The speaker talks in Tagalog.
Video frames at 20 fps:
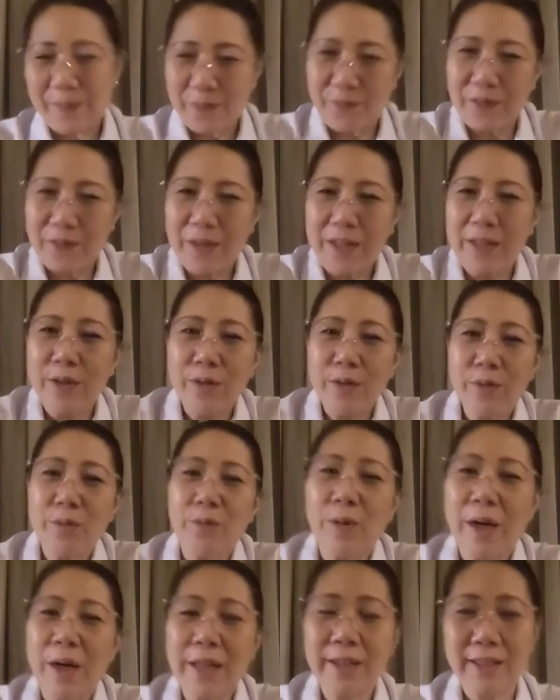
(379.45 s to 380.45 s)
Do you
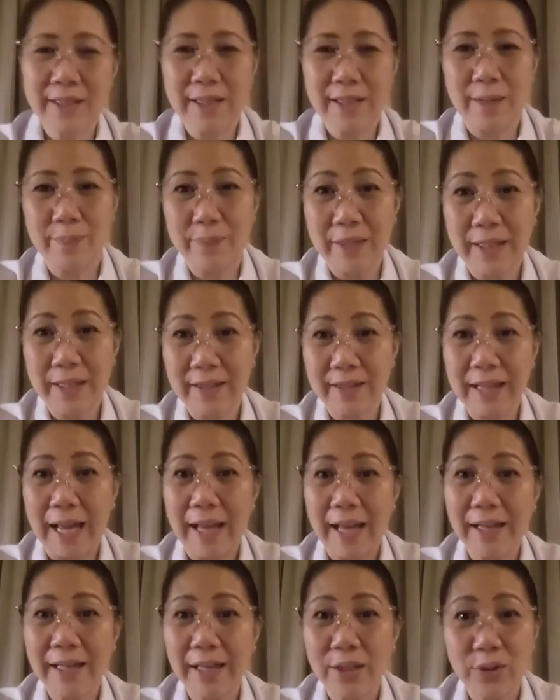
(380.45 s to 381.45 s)
want something
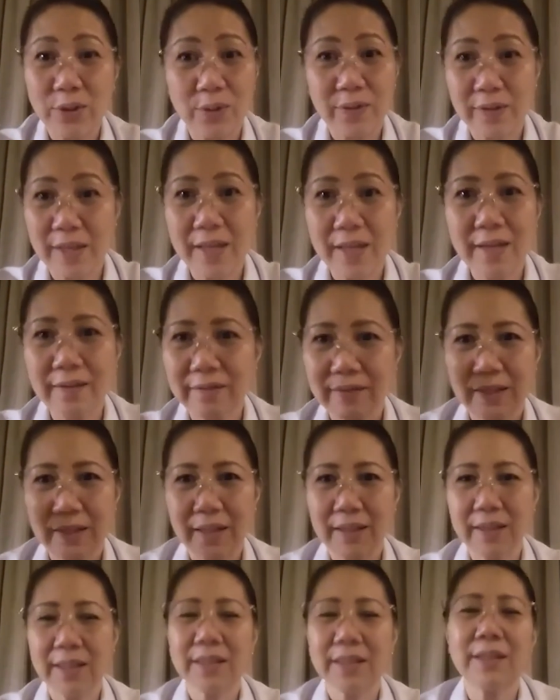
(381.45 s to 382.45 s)
done and you think
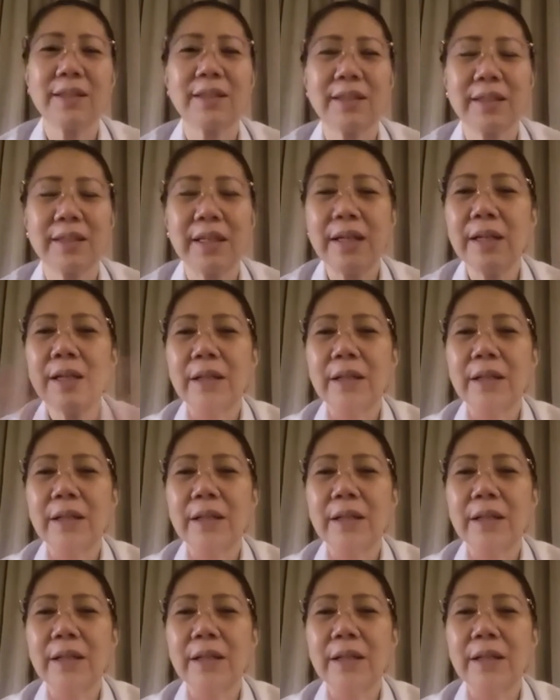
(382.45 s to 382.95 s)
it is